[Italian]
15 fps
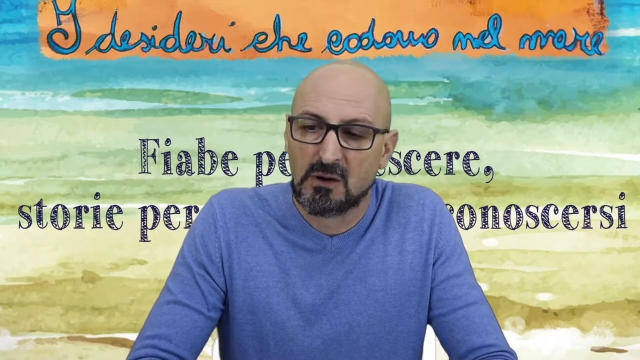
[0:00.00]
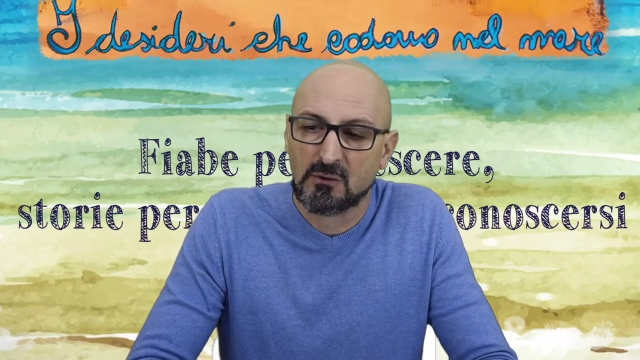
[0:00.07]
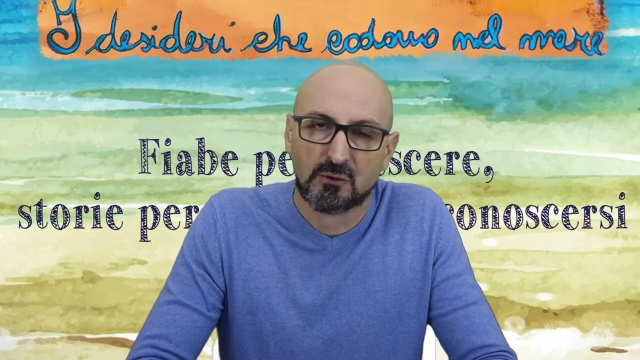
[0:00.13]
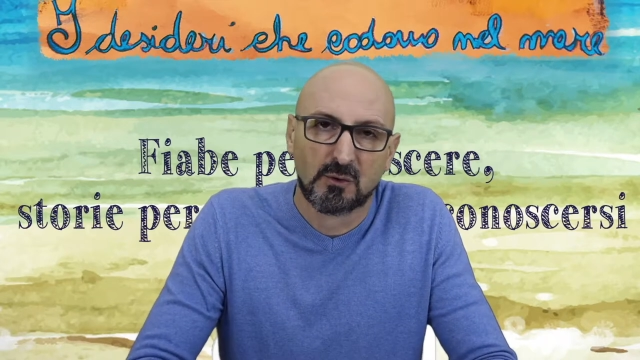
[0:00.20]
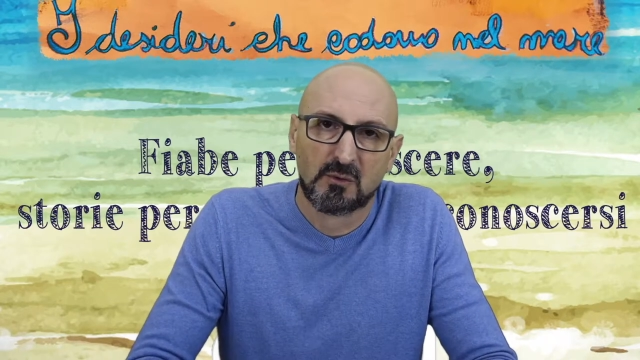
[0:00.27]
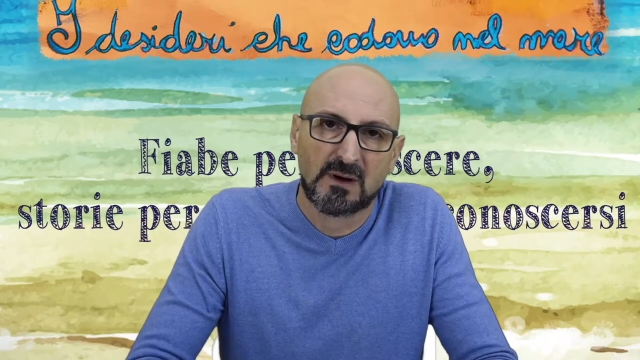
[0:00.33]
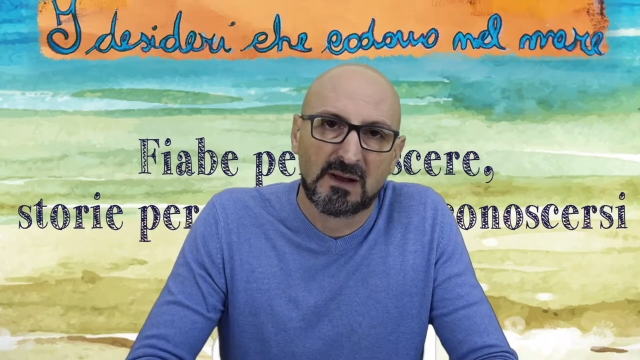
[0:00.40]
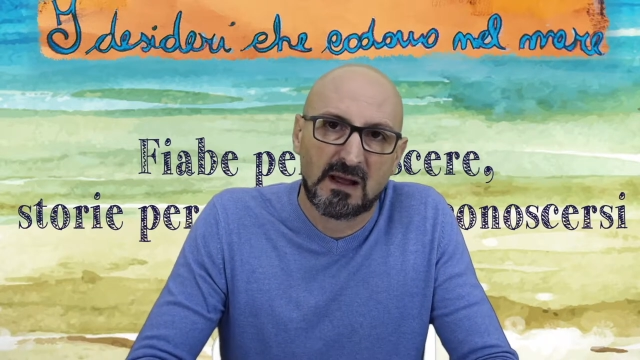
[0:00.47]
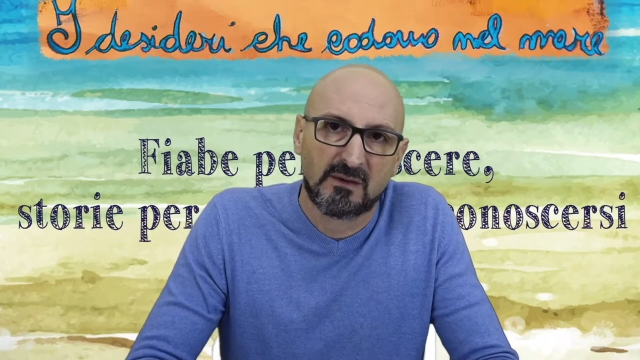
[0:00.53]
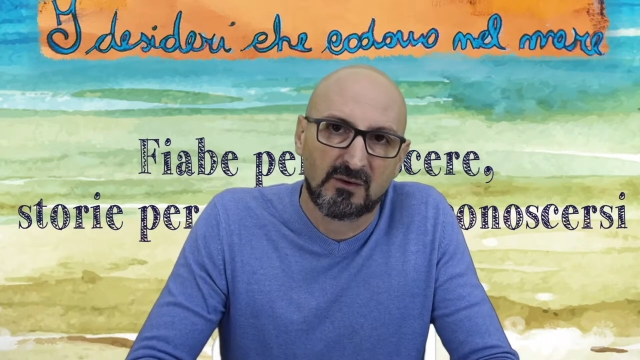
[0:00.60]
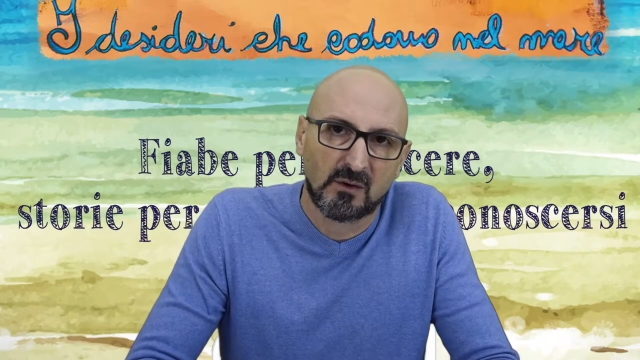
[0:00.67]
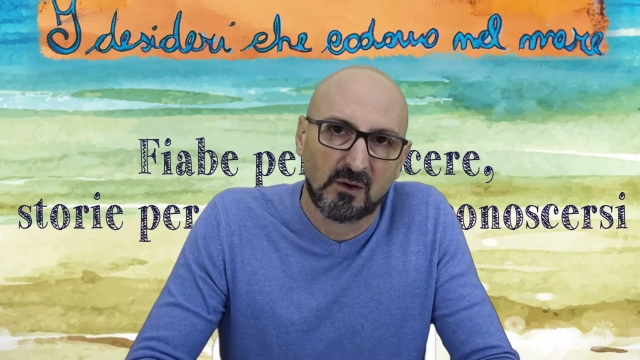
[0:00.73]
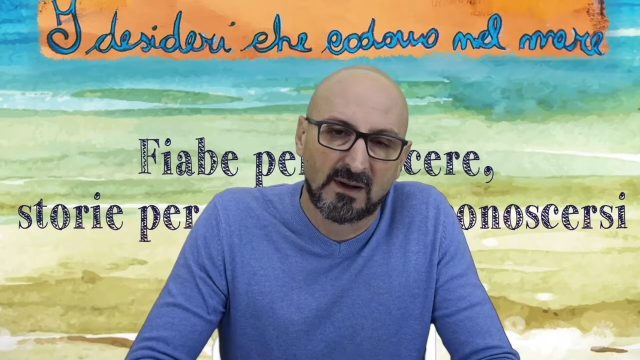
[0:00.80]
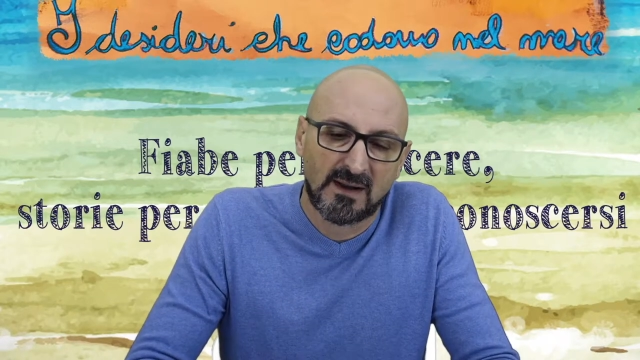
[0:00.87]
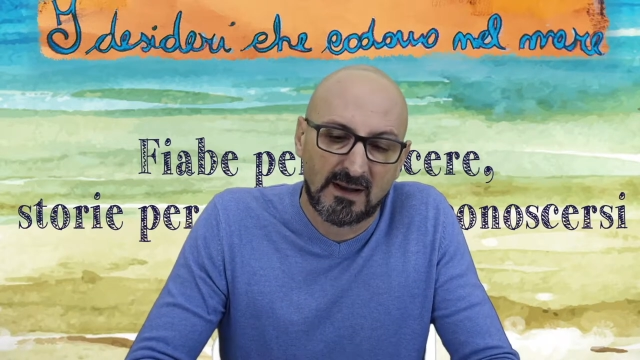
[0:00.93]

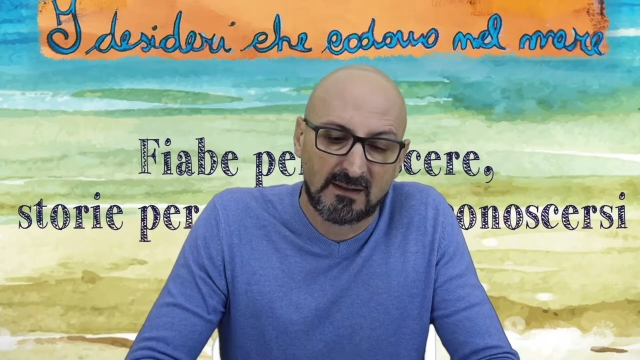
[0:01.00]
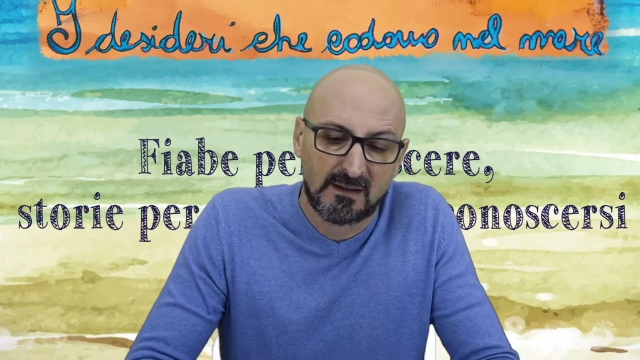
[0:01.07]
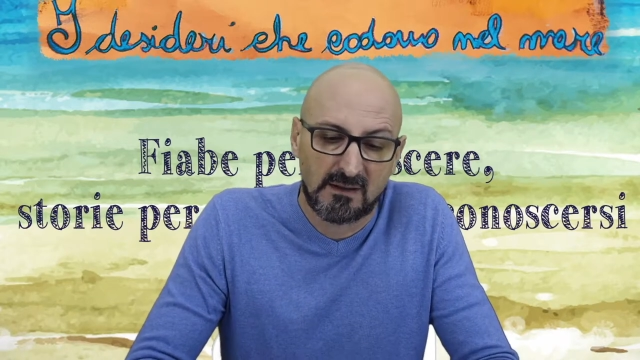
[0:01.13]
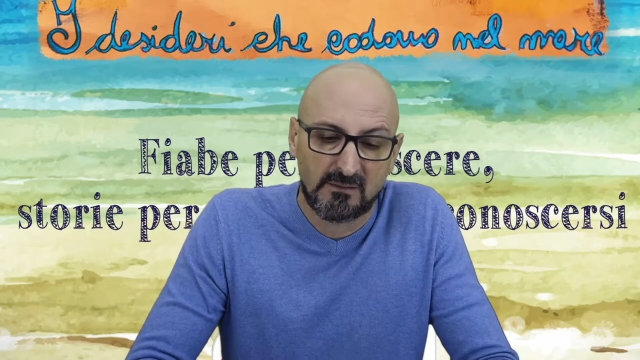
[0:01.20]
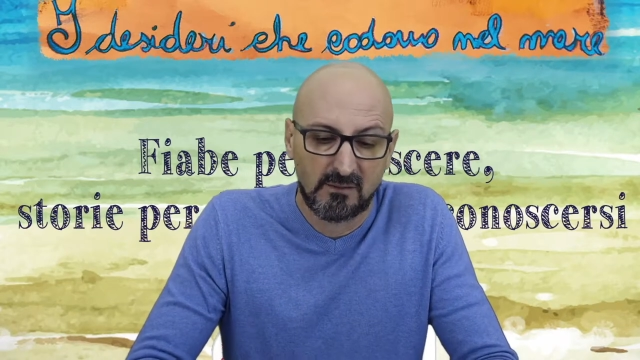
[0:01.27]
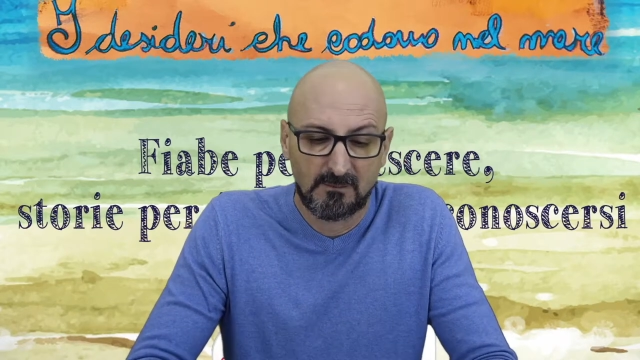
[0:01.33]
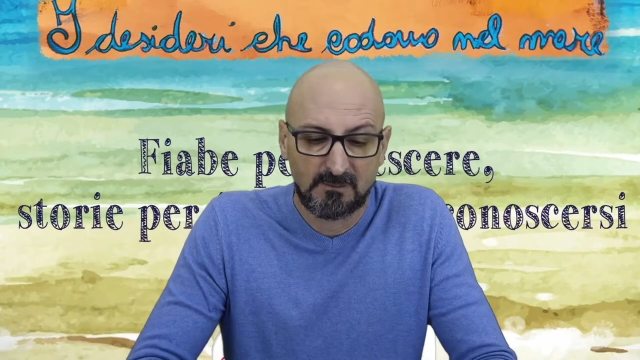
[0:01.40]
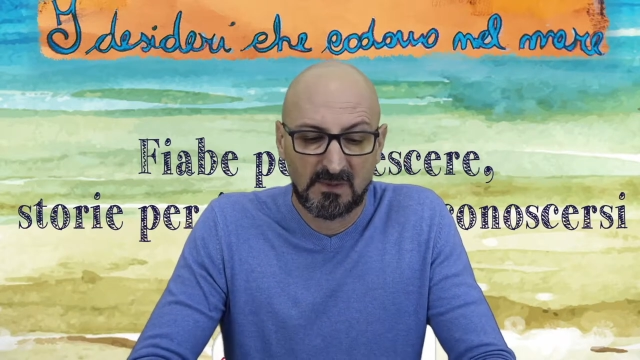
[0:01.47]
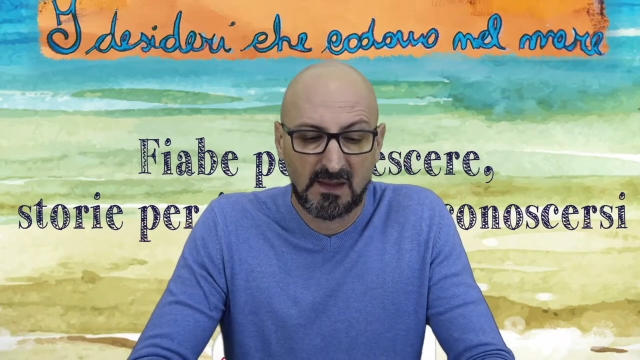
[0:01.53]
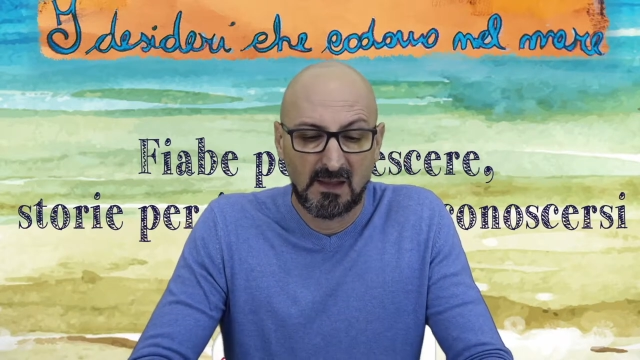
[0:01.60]
autobiografico creativo